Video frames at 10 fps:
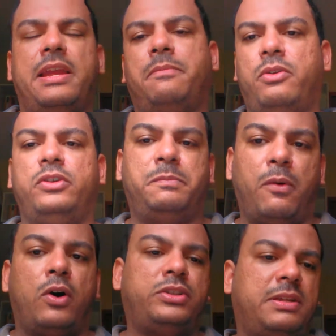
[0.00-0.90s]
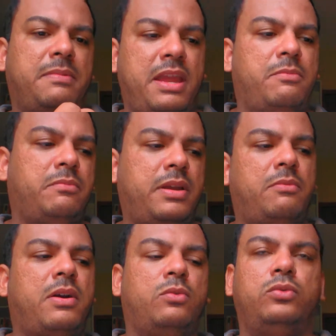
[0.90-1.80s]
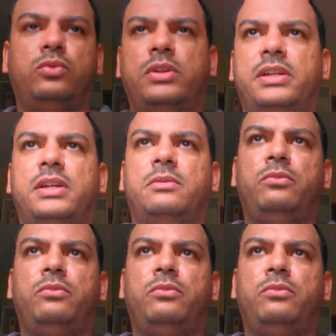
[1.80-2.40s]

né, porque o esporte também é uma cultura